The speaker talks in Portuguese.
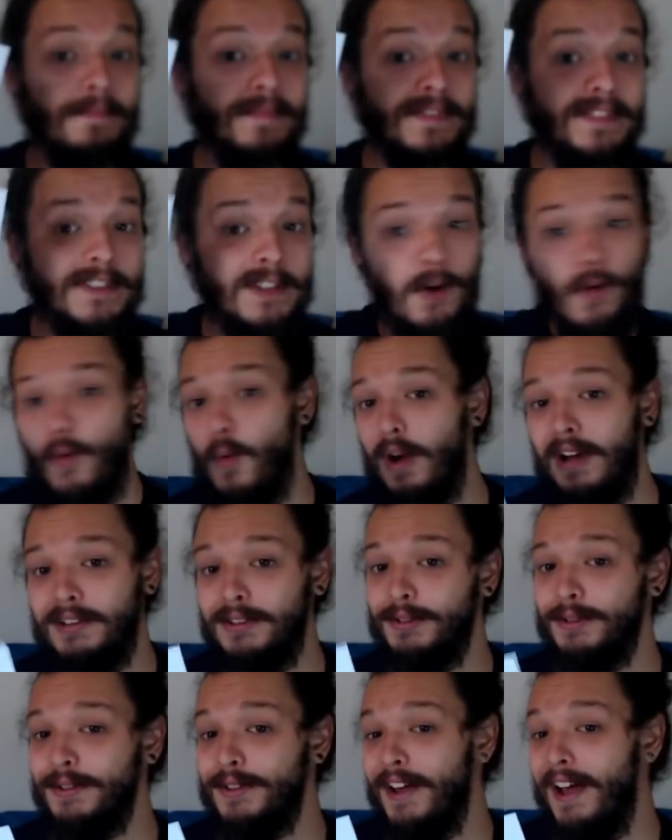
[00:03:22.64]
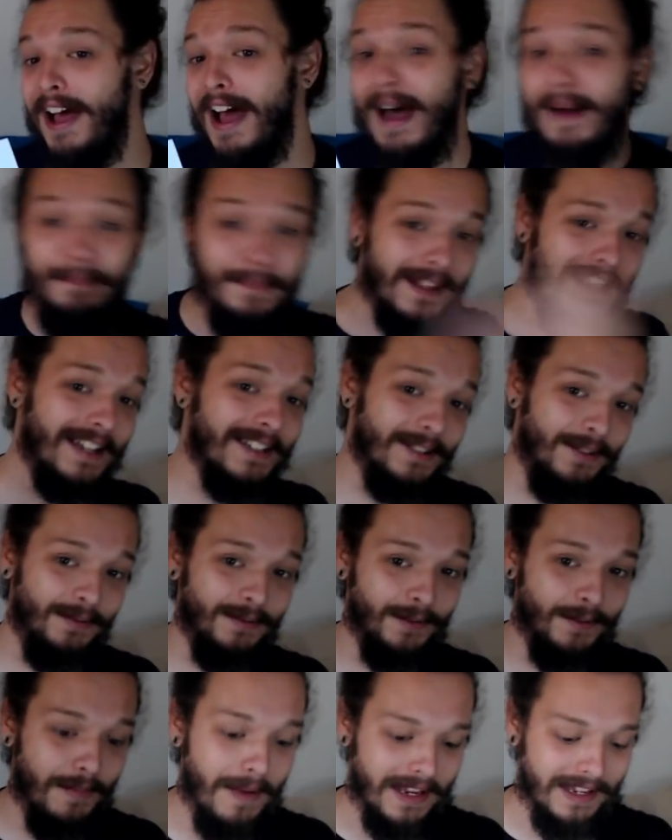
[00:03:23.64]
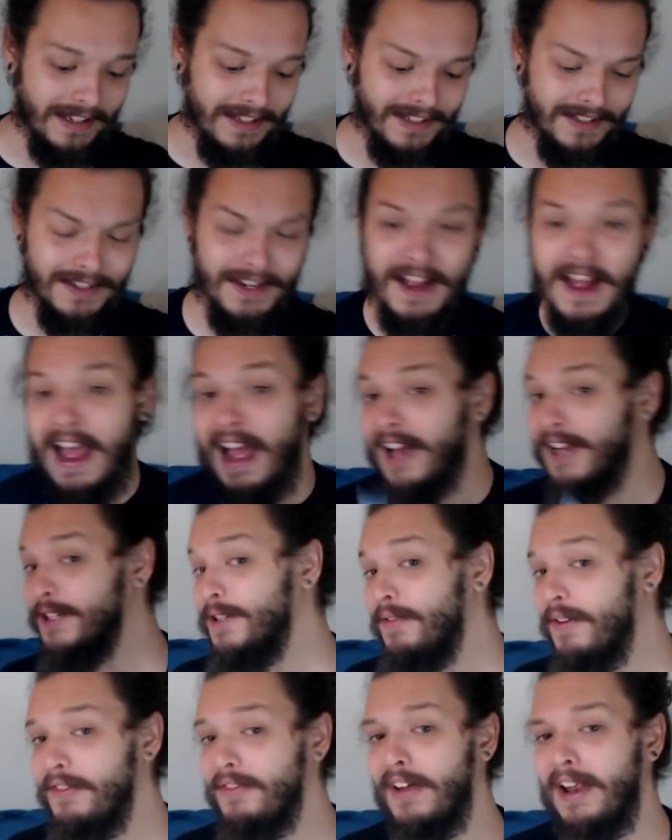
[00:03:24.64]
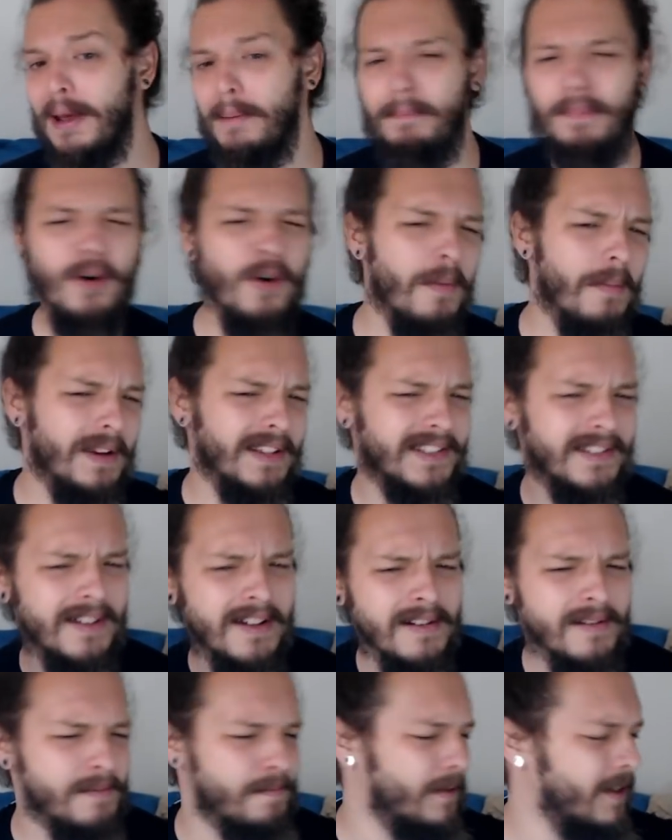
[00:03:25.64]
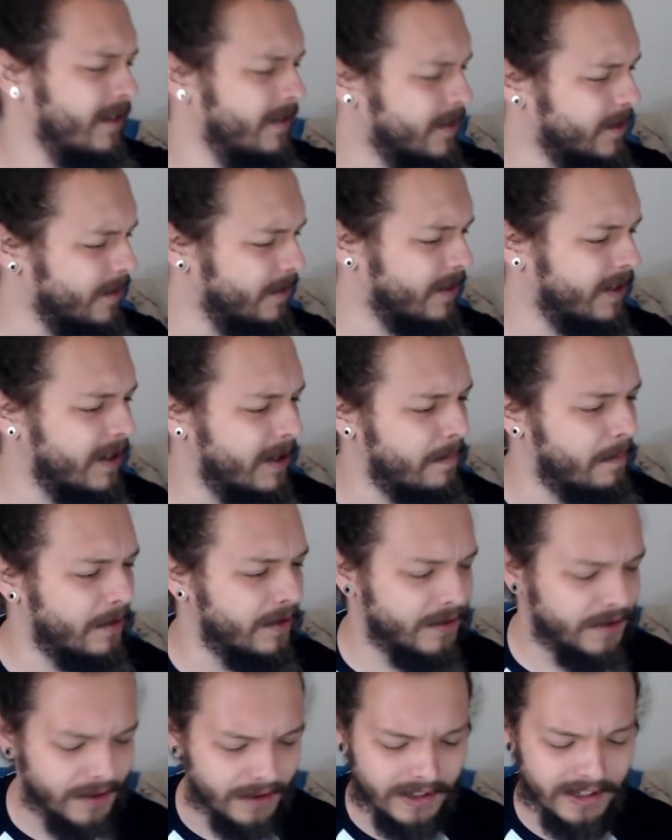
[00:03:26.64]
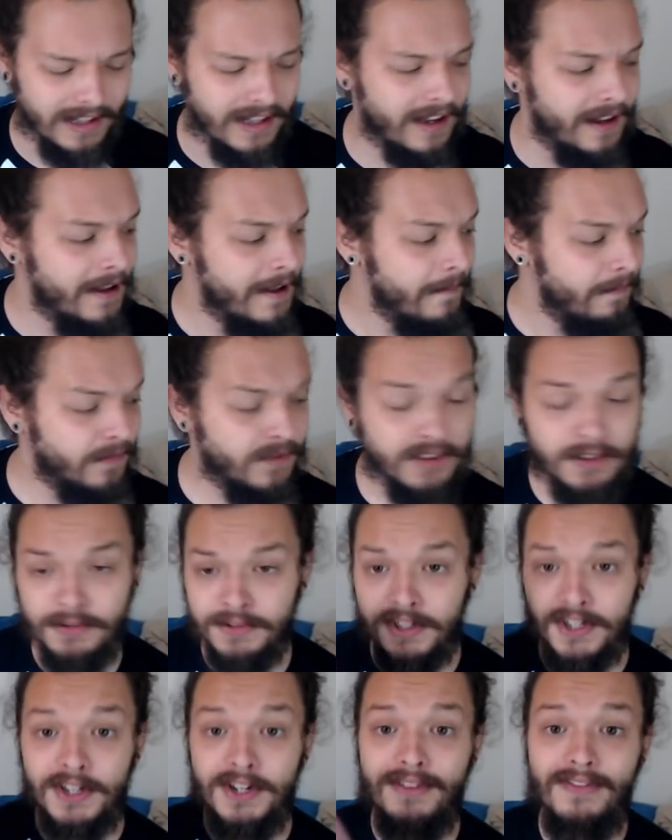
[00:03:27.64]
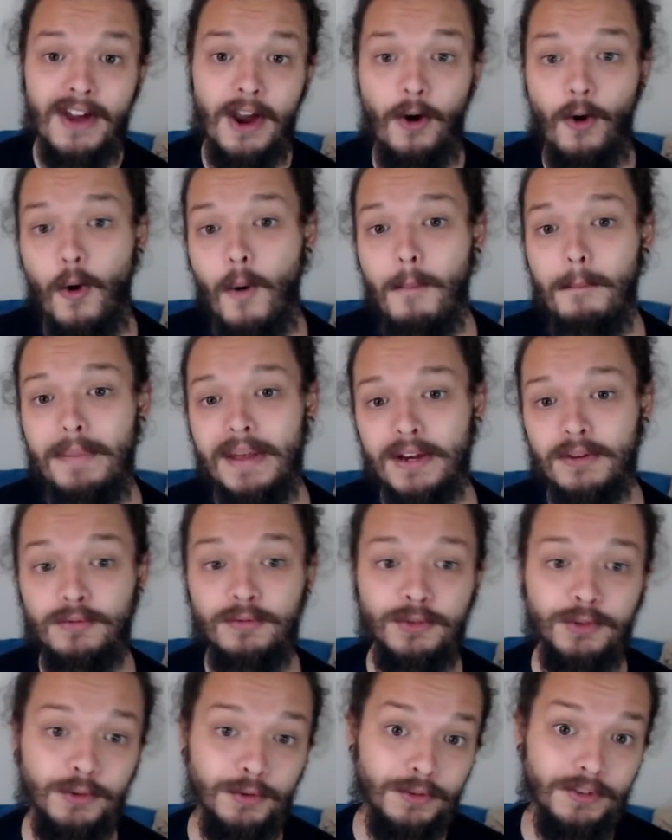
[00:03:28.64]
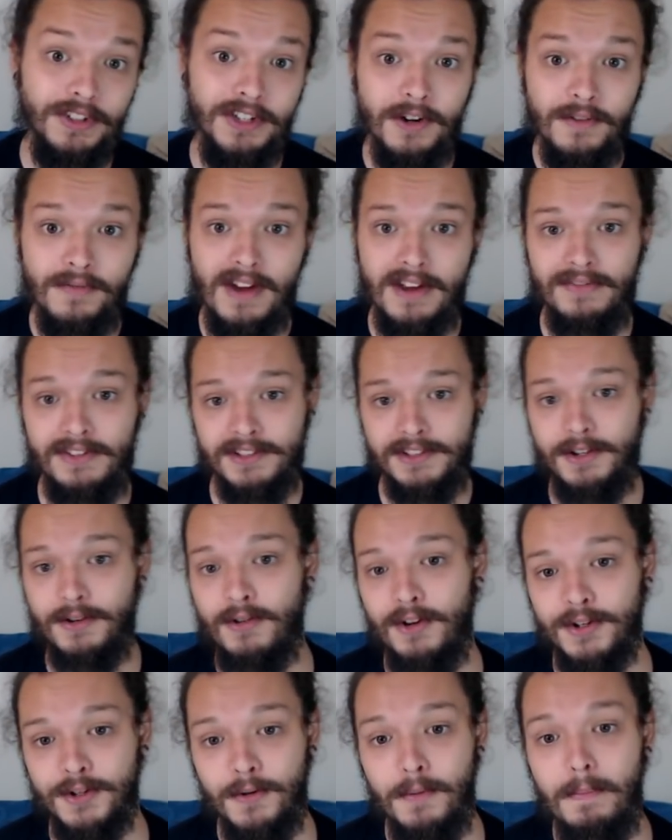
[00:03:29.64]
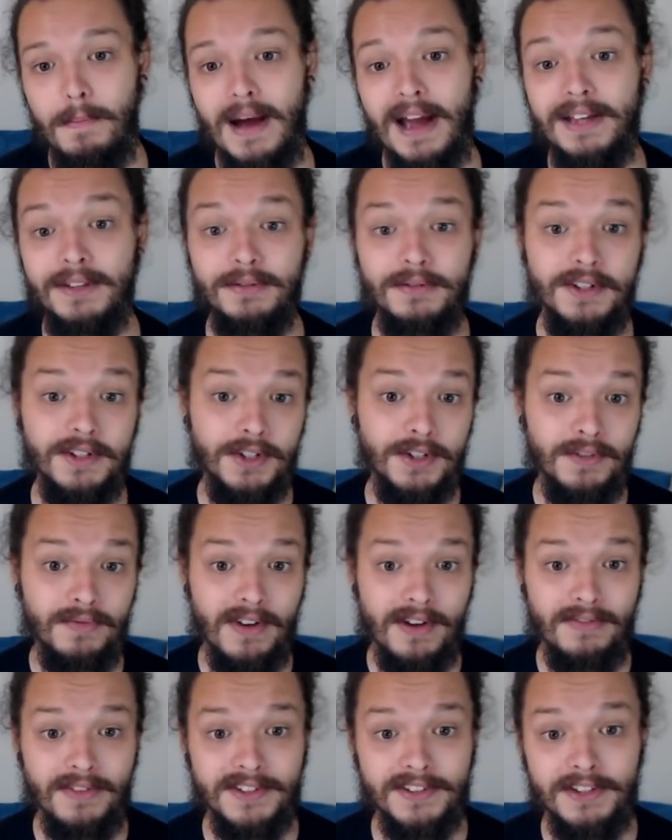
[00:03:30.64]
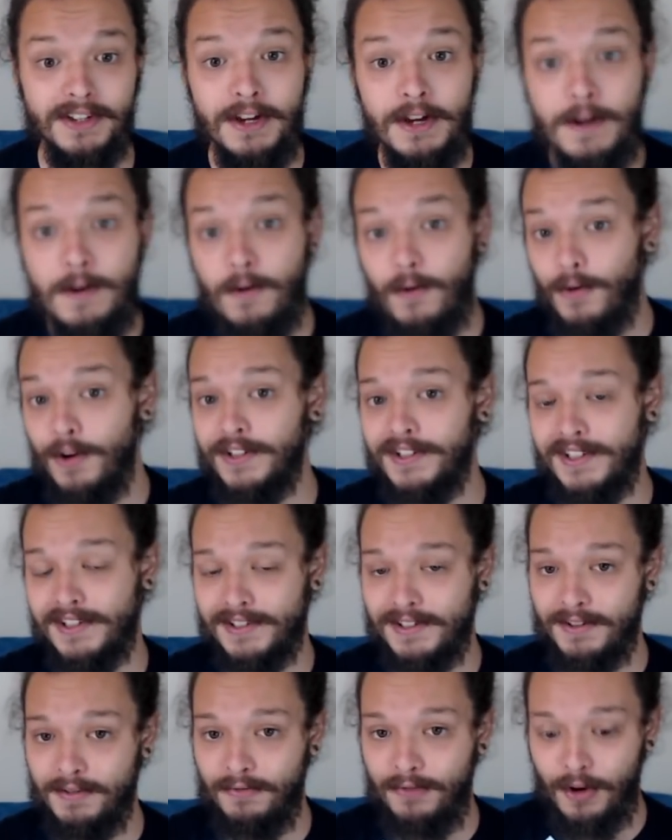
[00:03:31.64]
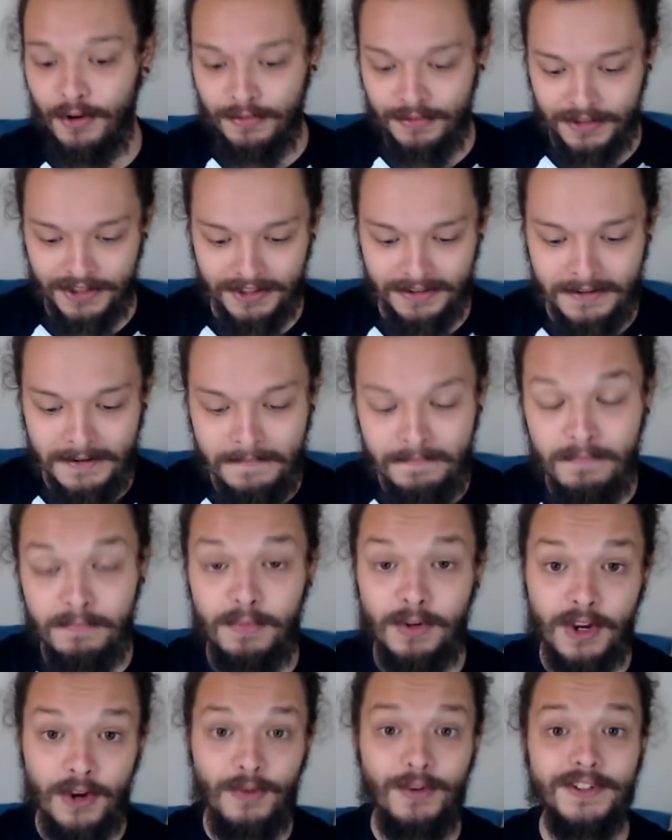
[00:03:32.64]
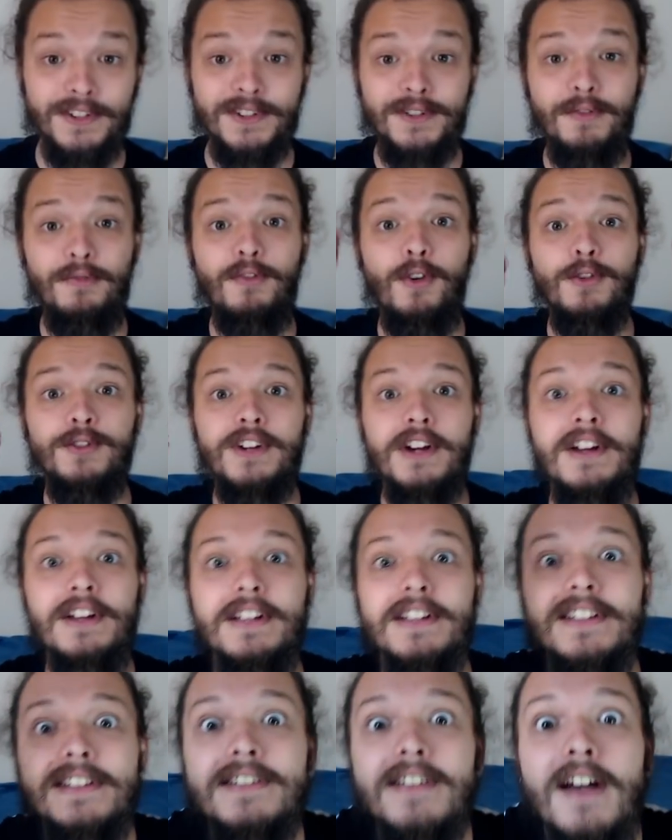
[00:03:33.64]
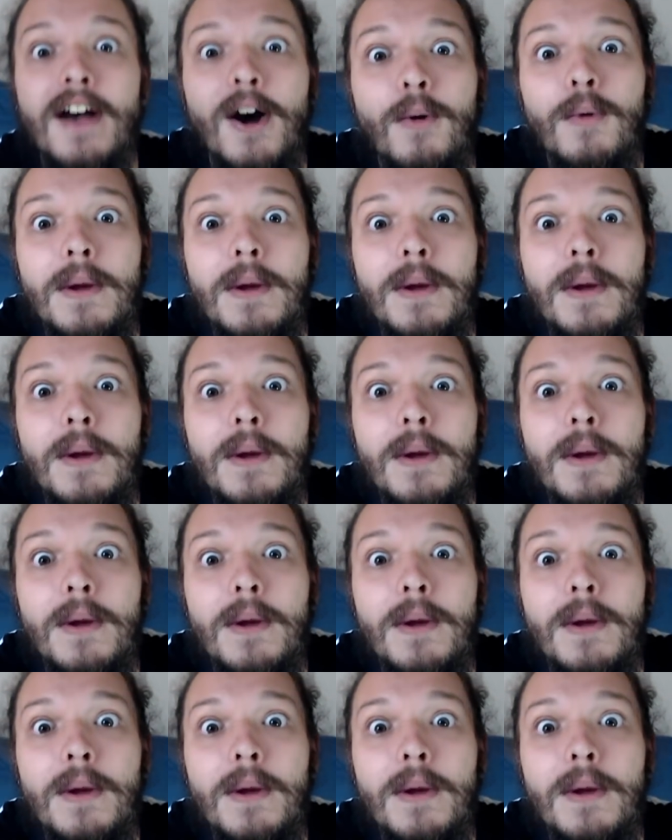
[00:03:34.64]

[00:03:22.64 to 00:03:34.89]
tão quanto a aplicação do back-end. Aí você vai falar, pô, mas não, porque não sei o que, porque não sei o que lá. Então se a gente vai romper com tudo e não vai fazer código Python e a gente vai fazer coisas de front, porque coisas de front são